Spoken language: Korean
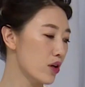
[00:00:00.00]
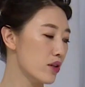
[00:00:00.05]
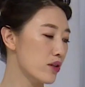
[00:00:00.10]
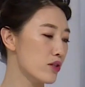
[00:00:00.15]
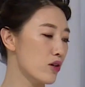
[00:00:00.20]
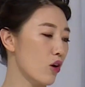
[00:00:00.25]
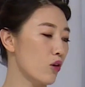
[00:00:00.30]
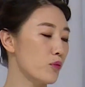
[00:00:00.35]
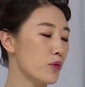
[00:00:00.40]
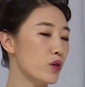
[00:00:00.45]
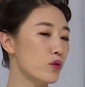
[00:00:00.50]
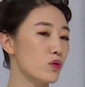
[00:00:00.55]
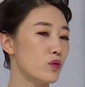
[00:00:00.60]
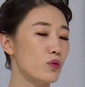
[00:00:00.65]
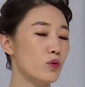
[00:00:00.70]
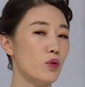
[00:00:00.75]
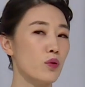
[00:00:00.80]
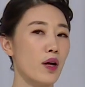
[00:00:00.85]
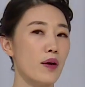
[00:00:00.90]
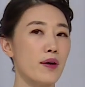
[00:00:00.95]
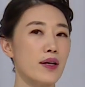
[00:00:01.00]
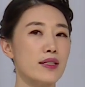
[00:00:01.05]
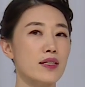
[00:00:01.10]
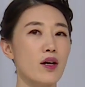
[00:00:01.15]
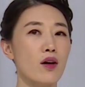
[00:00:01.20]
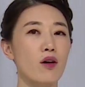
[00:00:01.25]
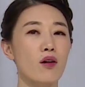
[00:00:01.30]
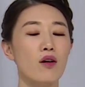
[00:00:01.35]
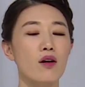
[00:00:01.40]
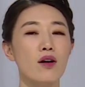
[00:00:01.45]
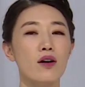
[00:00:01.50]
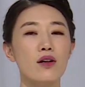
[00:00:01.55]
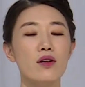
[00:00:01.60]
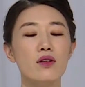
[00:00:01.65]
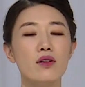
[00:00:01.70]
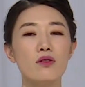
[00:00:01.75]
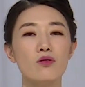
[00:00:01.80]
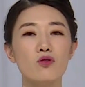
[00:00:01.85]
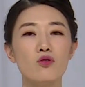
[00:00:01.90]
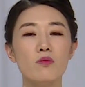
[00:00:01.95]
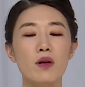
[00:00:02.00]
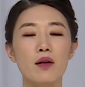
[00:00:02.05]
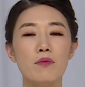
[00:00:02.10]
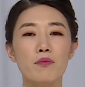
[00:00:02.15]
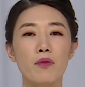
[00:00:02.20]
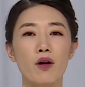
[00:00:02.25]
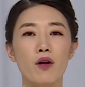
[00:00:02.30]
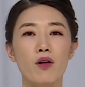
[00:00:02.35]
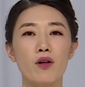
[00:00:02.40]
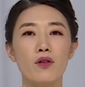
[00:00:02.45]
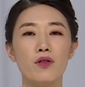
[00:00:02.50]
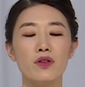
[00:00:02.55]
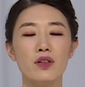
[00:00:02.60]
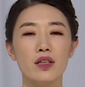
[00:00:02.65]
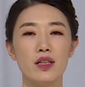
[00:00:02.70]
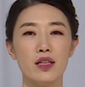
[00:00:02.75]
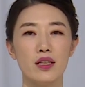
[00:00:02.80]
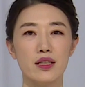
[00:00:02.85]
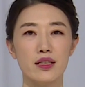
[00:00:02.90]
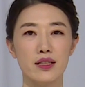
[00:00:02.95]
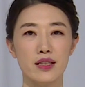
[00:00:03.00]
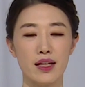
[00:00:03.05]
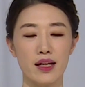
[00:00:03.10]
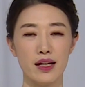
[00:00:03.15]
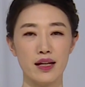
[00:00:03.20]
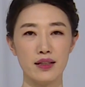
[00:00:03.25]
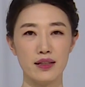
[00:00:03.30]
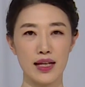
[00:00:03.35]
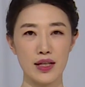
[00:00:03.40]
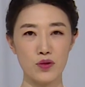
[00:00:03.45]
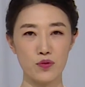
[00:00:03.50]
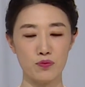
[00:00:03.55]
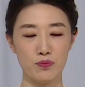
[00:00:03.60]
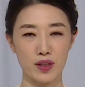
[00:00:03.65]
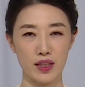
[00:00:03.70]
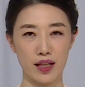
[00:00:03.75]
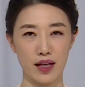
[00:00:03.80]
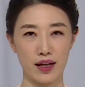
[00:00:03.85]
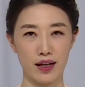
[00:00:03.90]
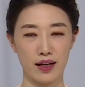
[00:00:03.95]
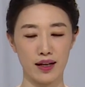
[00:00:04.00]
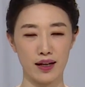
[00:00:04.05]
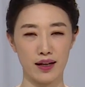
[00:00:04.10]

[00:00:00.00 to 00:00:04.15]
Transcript: 정면으로 돌아와서 숨 한 번 길게 내쉽니다.